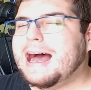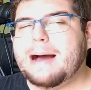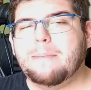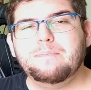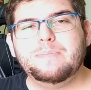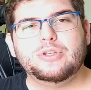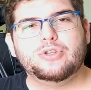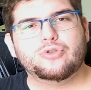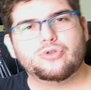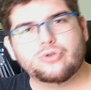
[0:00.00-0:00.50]

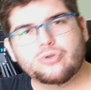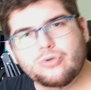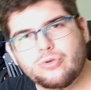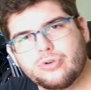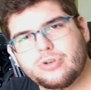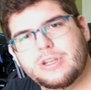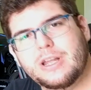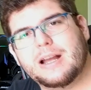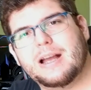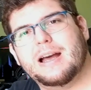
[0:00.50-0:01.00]

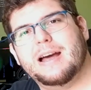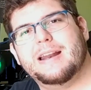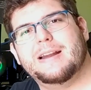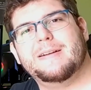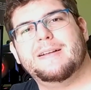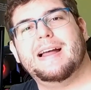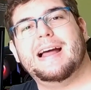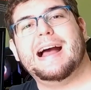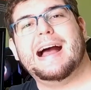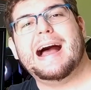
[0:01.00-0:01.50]
absurda, cara.
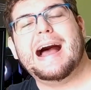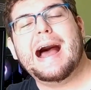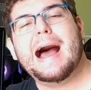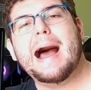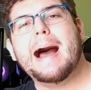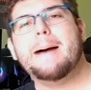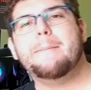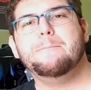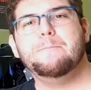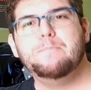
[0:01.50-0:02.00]

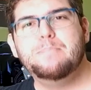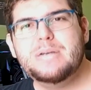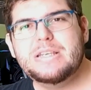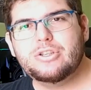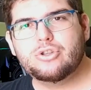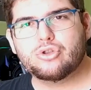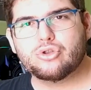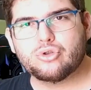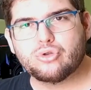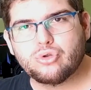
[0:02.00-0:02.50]

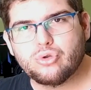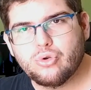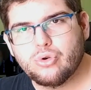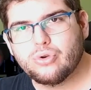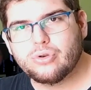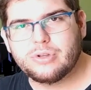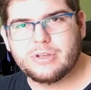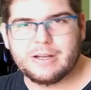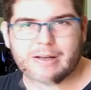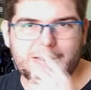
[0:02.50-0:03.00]

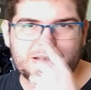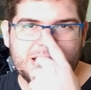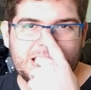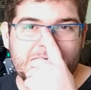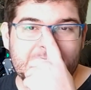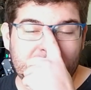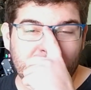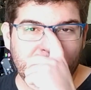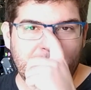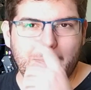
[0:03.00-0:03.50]
Absurda.
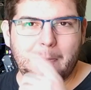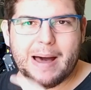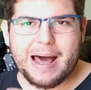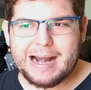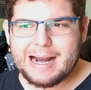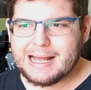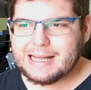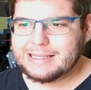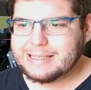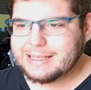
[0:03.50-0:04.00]
É uma
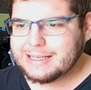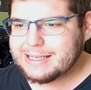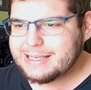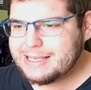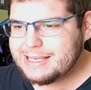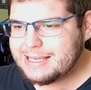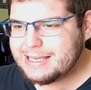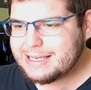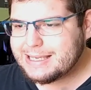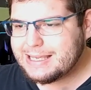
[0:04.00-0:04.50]
parada
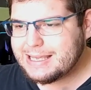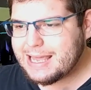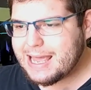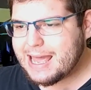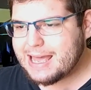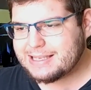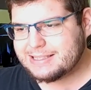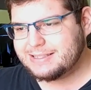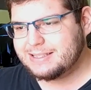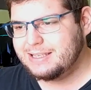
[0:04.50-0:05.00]
que,
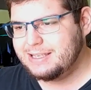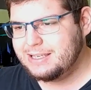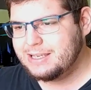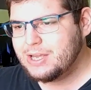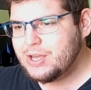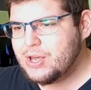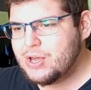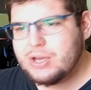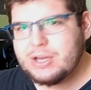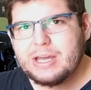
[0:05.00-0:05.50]
que é
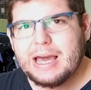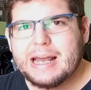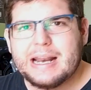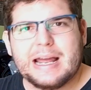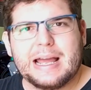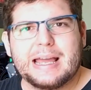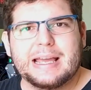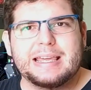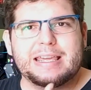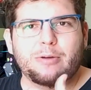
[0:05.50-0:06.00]
assim,
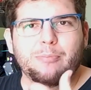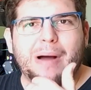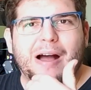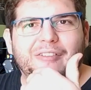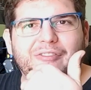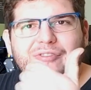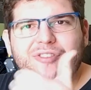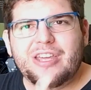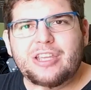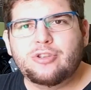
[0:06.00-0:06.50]
cara, é que
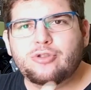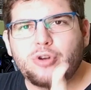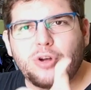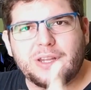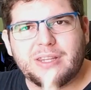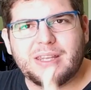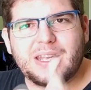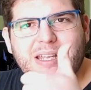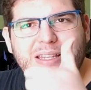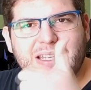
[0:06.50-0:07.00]
uma
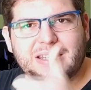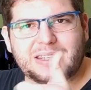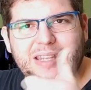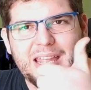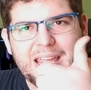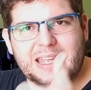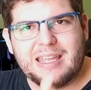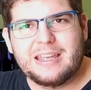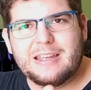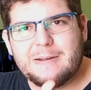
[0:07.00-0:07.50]
2080
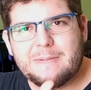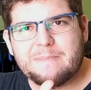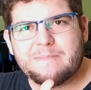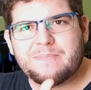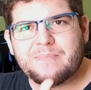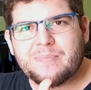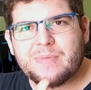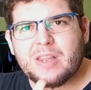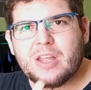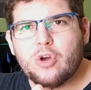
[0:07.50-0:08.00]
Ti
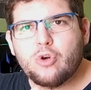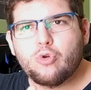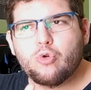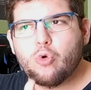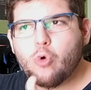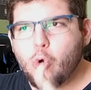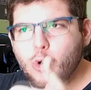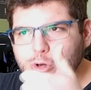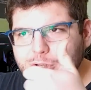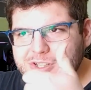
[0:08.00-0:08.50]

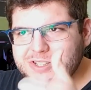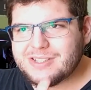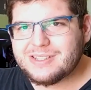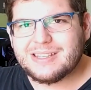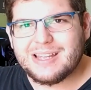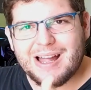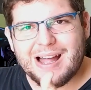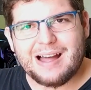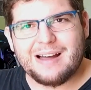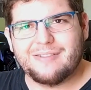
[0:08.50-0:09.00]

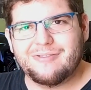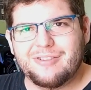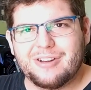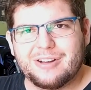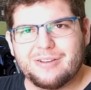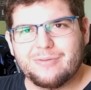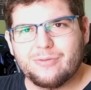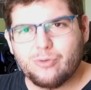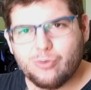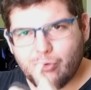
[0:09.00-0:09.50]

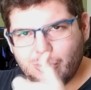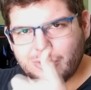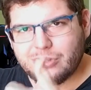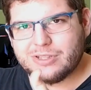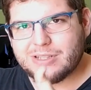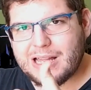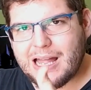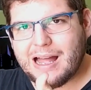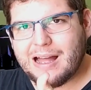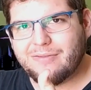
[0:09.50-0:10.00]
custava,
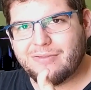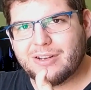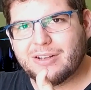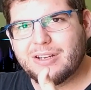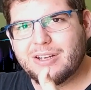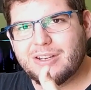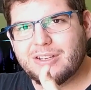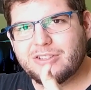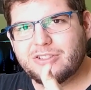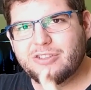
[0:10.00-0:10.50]

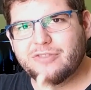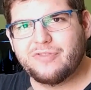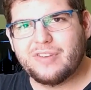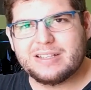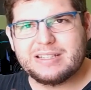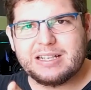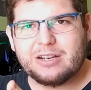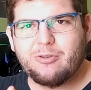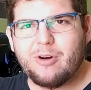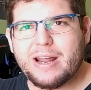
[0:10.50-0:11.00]
custava de
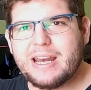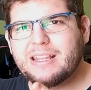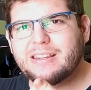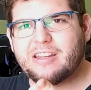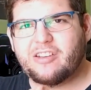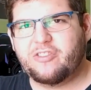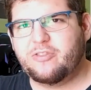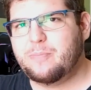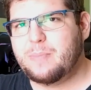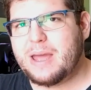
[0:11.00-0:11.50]
fazer
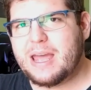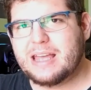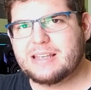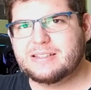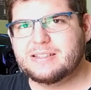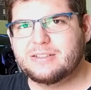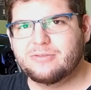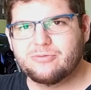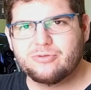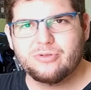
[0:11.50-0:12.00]
40
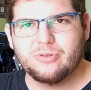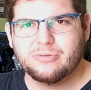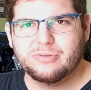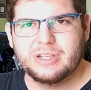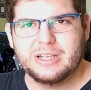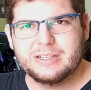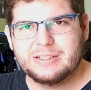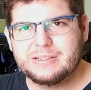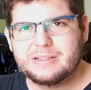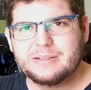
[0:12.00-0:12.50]
FPS num
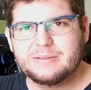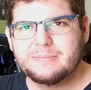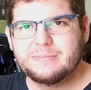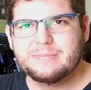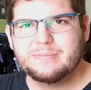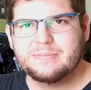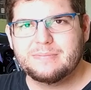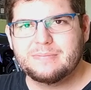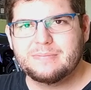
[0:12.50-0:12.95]
jogo desse